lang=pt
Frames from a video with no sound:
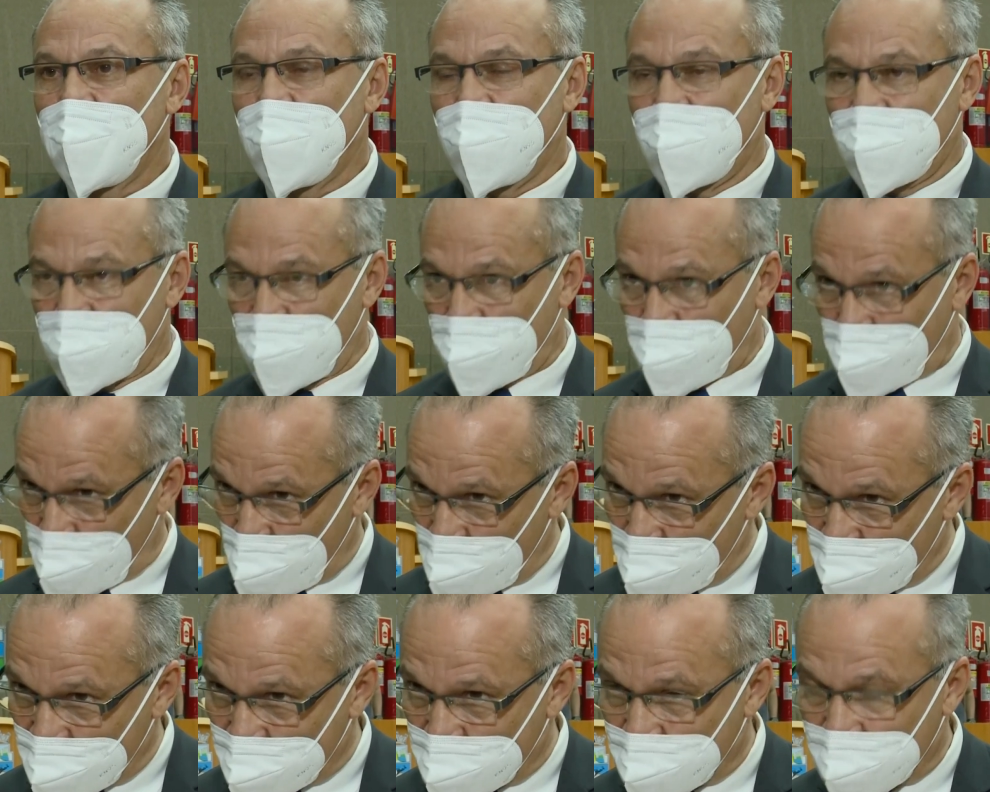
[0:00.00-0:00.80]
Mas a
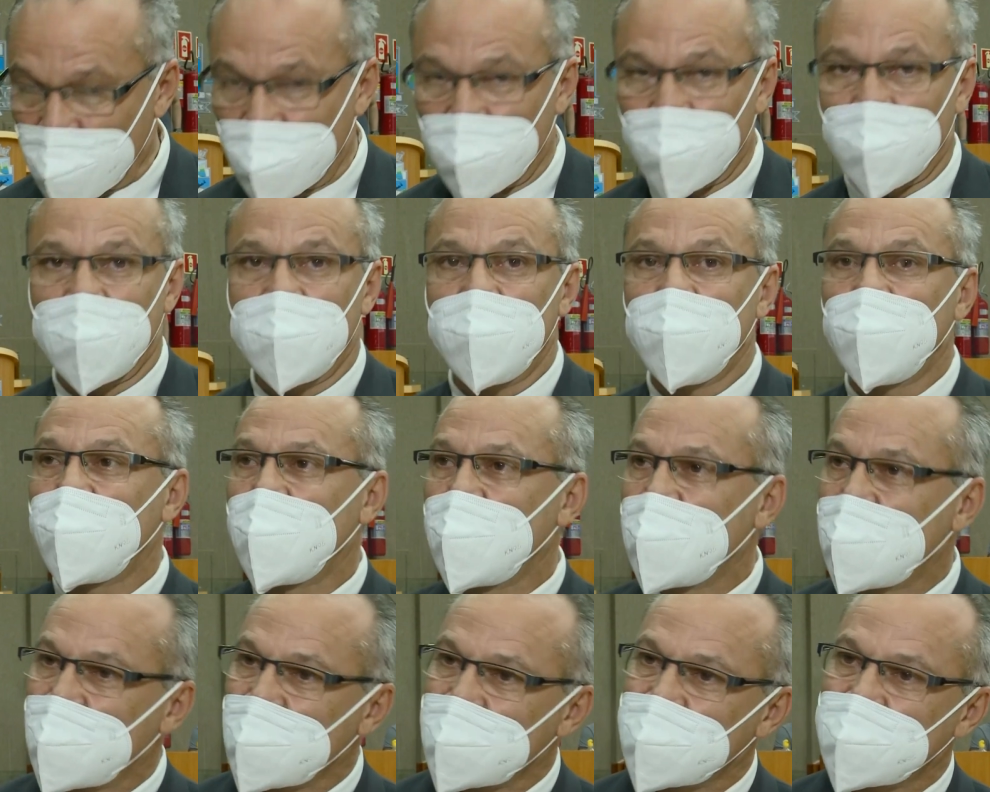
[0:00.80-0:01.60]
proibição, a
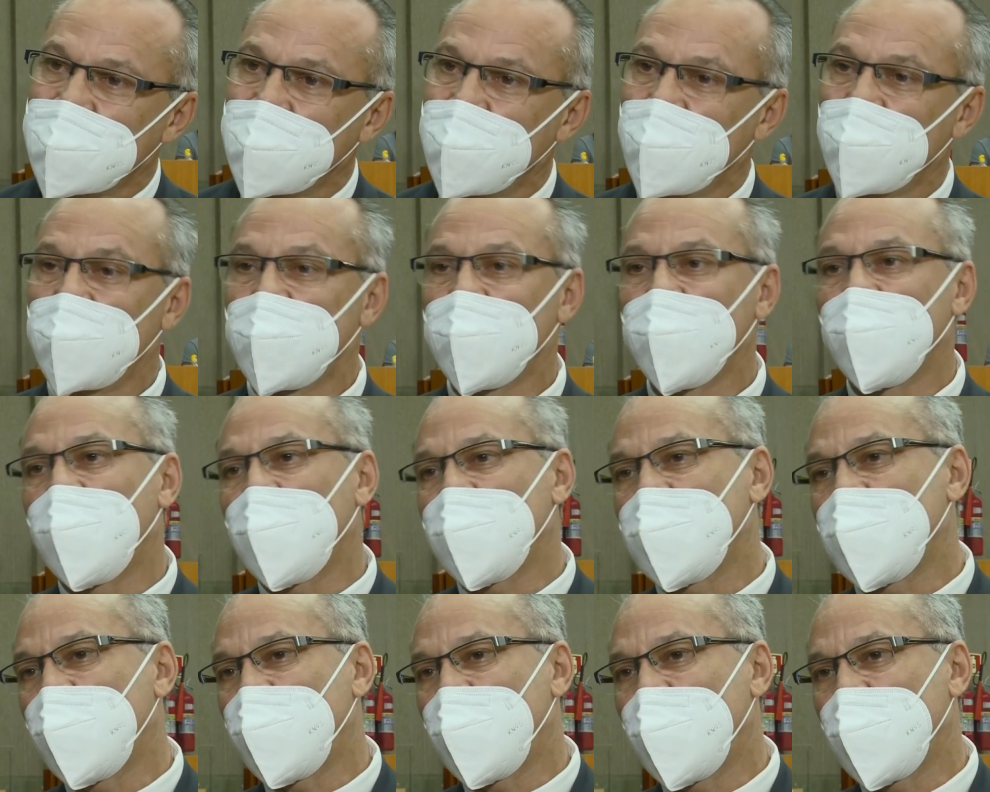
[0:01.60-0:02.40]
implantação de um
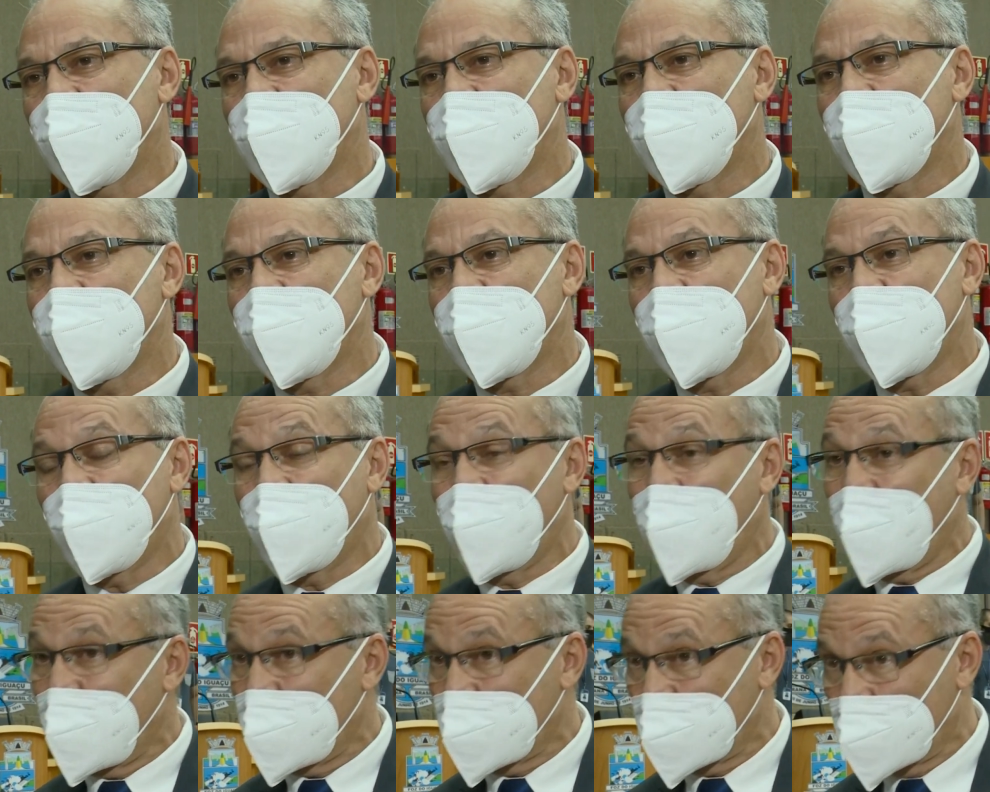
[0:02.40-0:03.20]
passaporte sanitário
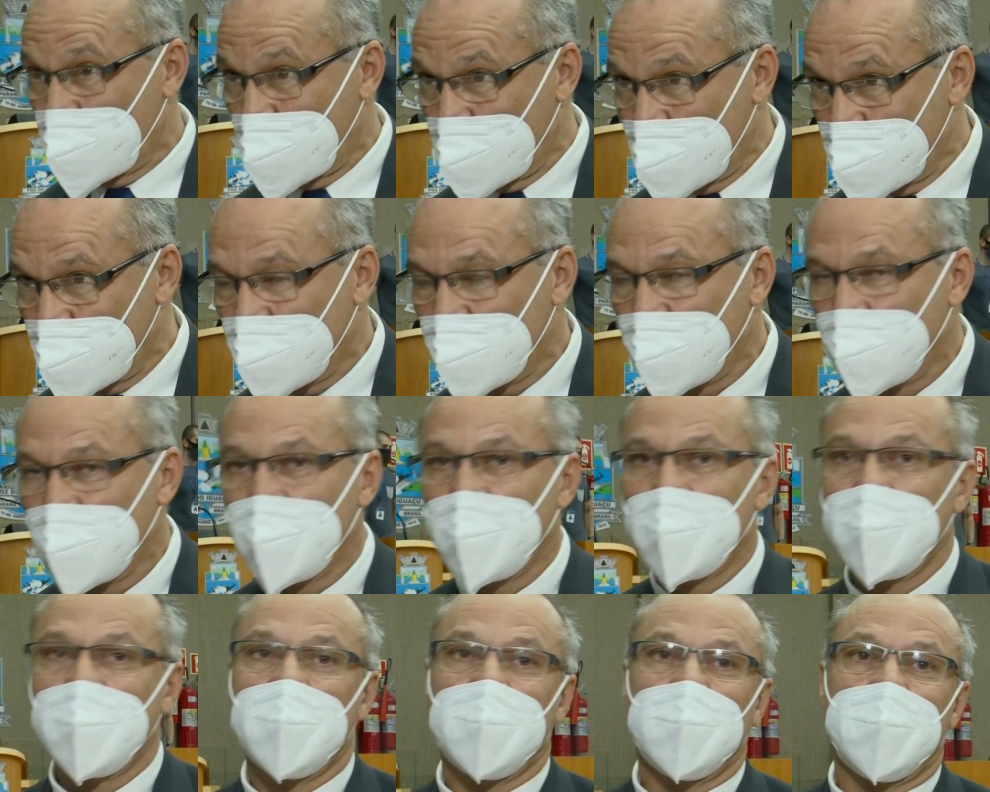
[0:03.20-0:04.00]
para tudo,
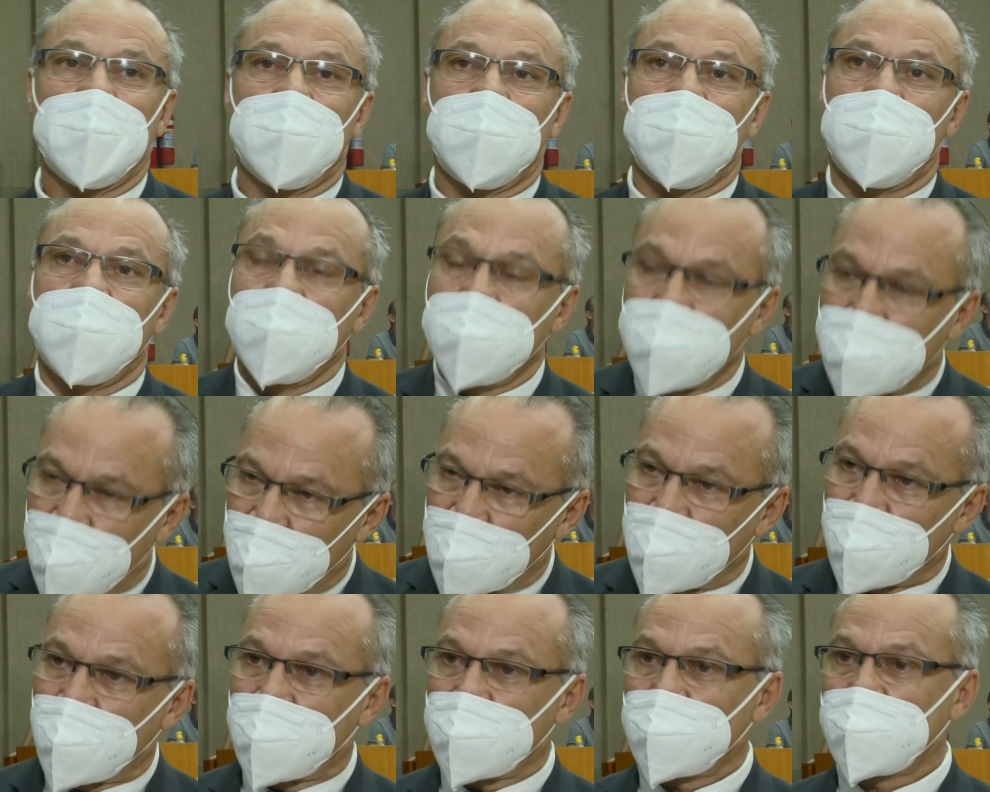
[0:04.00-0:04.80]
não
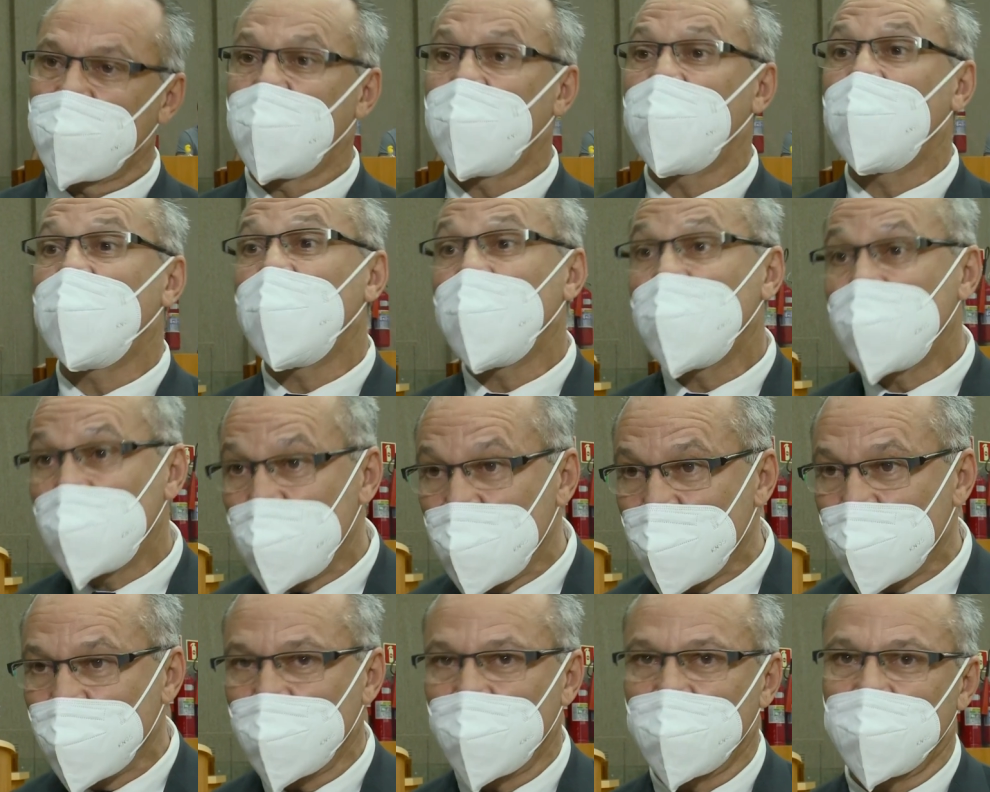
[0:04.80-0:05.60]
dá. Eu acho que é
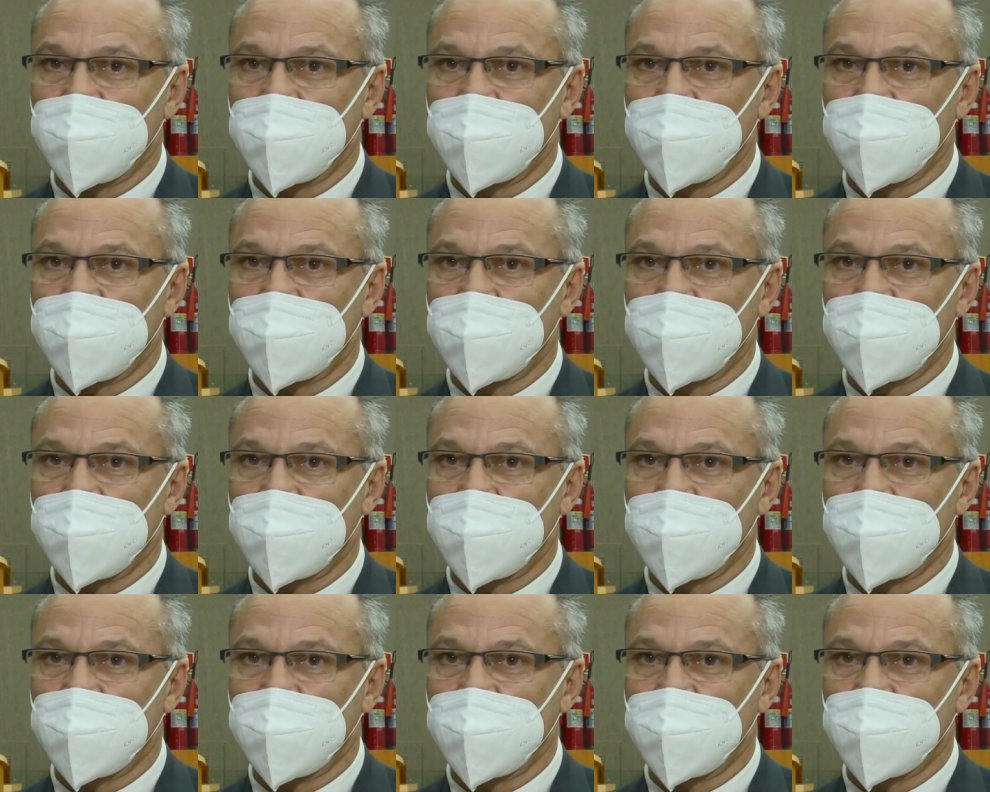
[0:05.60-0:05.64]
relativo.